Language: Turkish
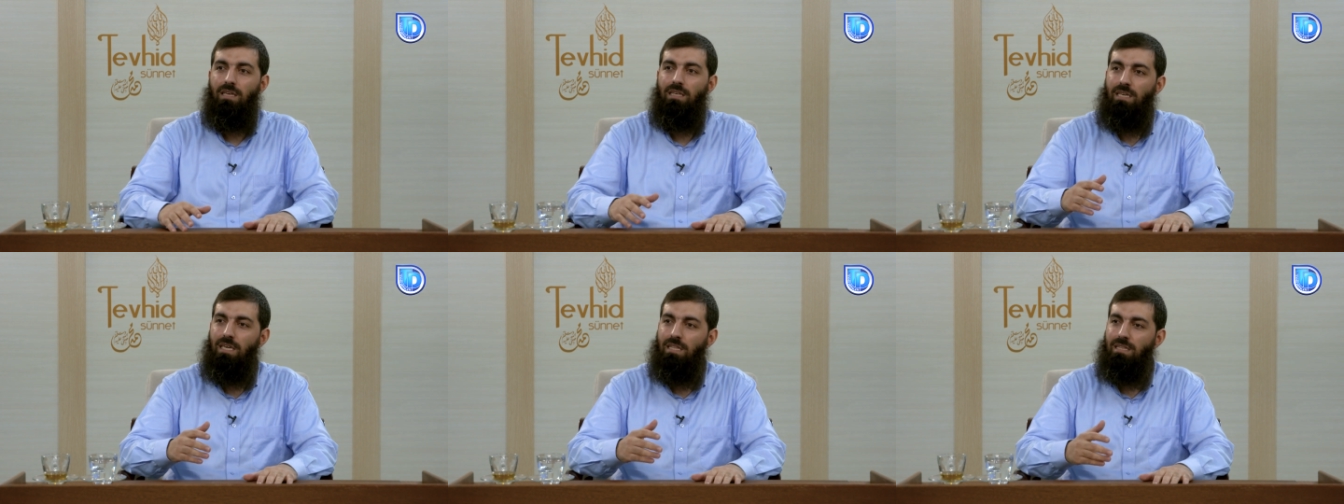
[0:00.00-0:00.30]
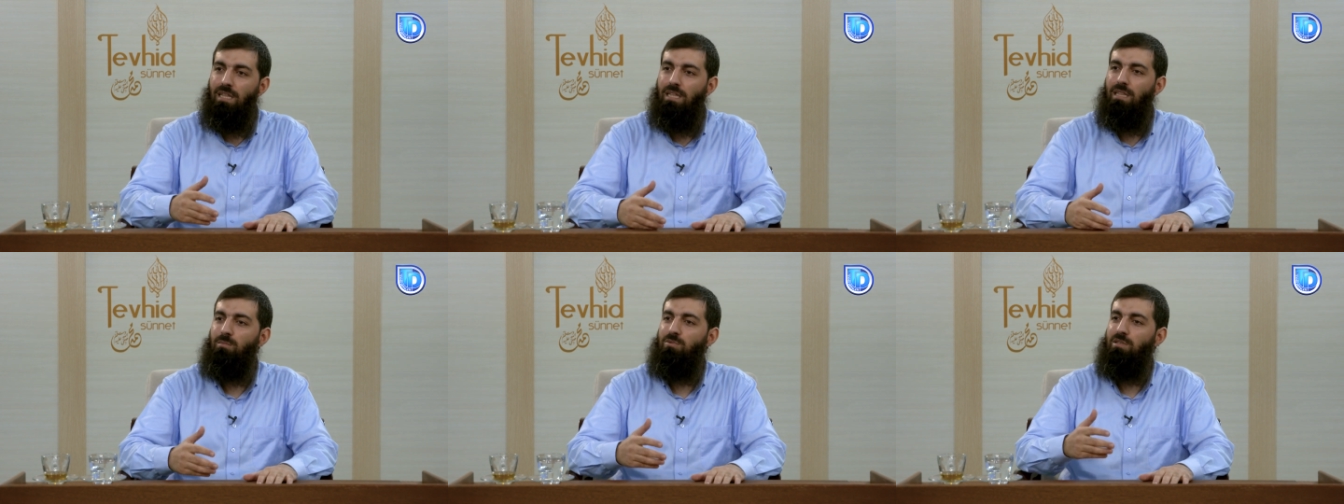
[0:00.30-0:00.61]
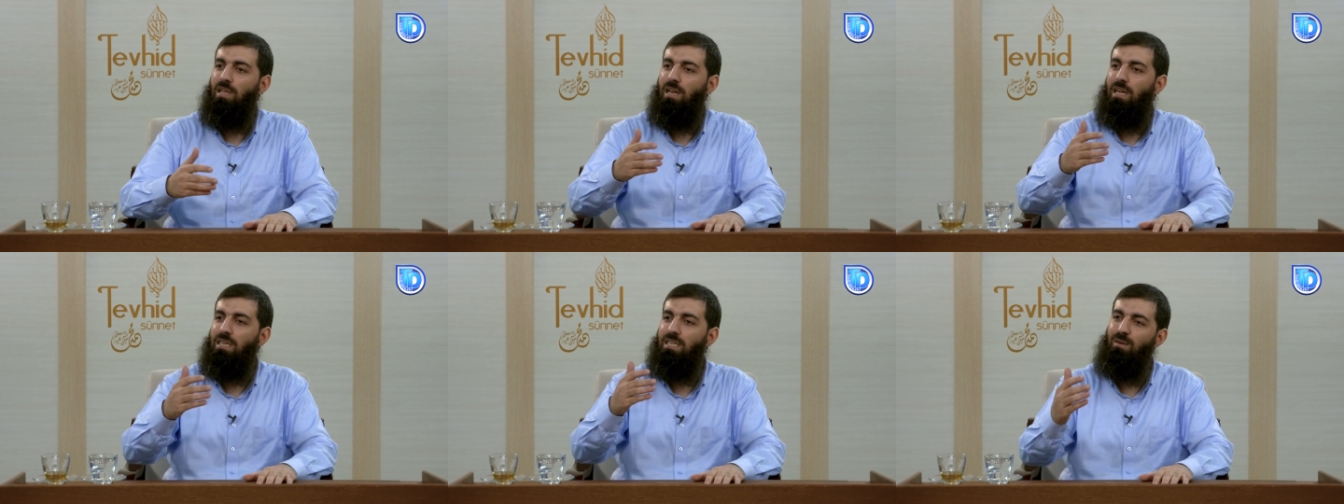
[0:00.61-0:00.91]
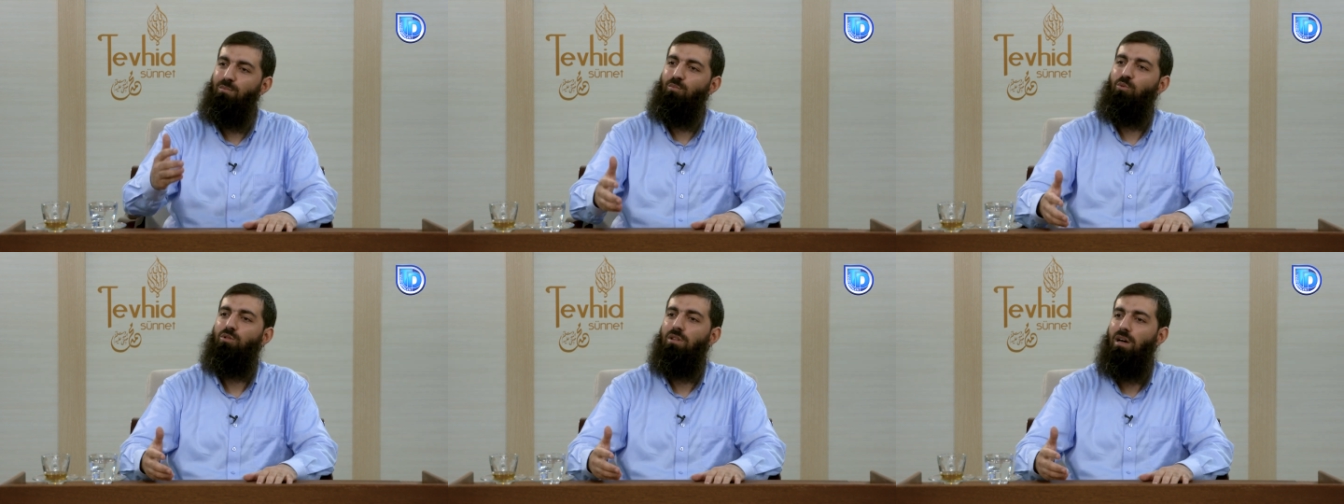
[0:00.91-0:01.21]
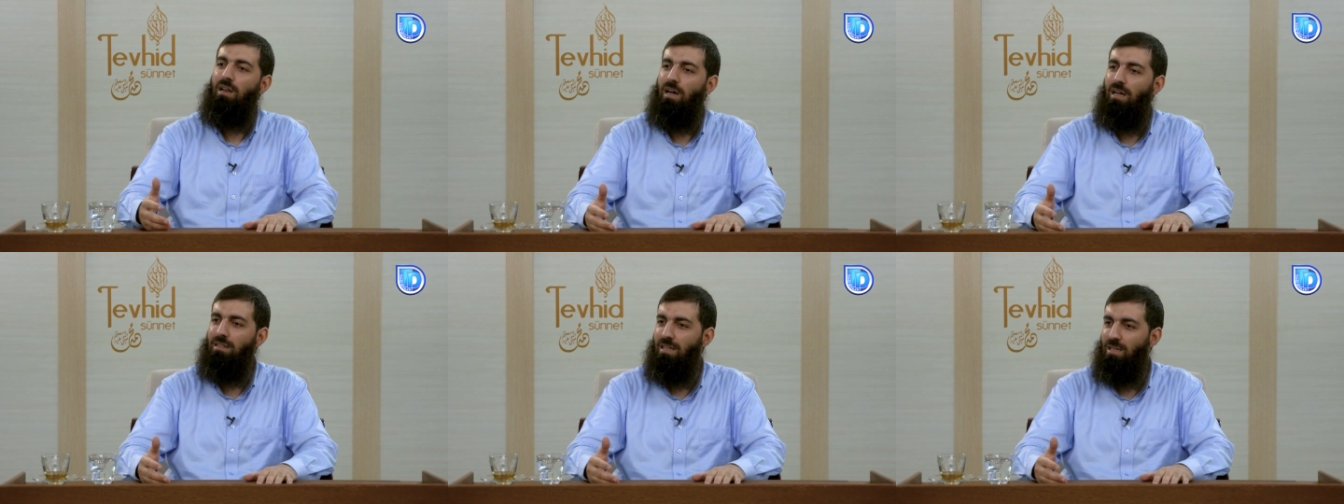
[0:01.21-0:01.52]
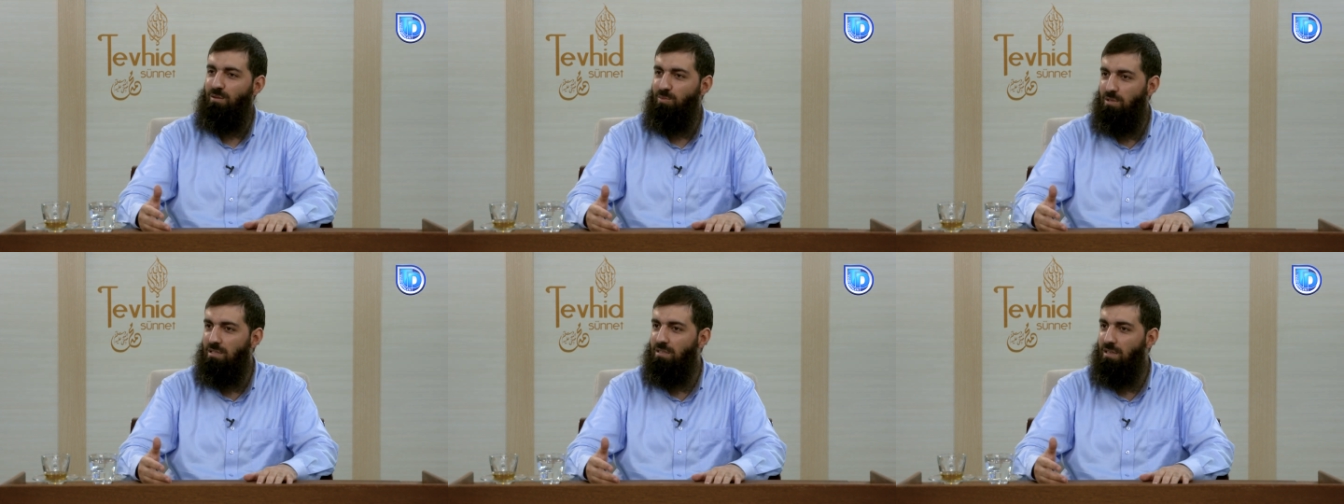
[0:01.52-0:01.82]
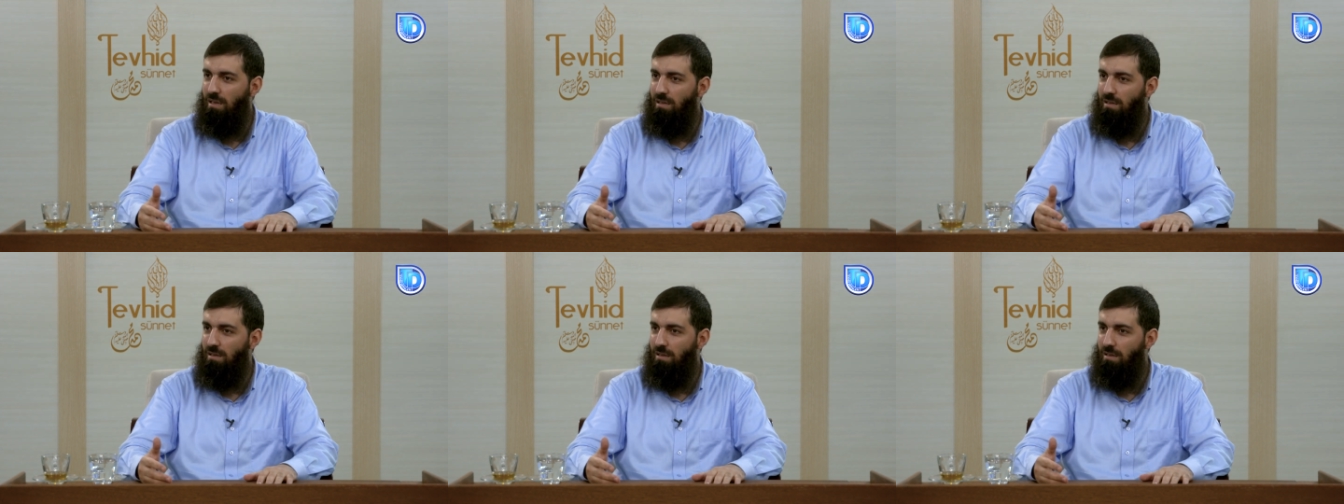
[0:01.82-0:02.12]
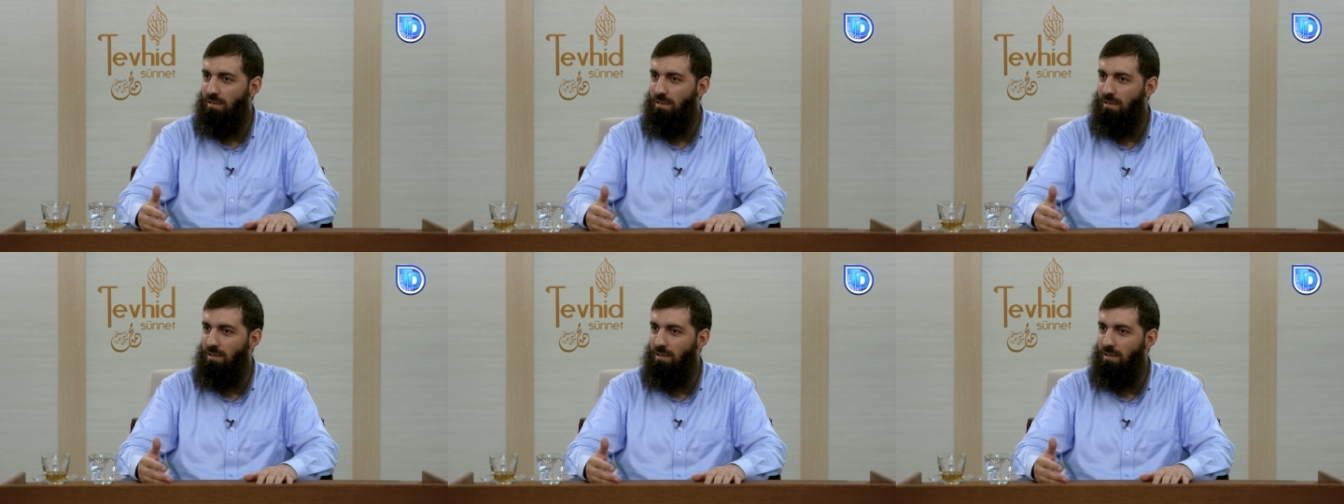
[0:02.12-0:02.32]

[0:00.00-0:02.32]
Git dedim sana kim bunları anlatmışsa,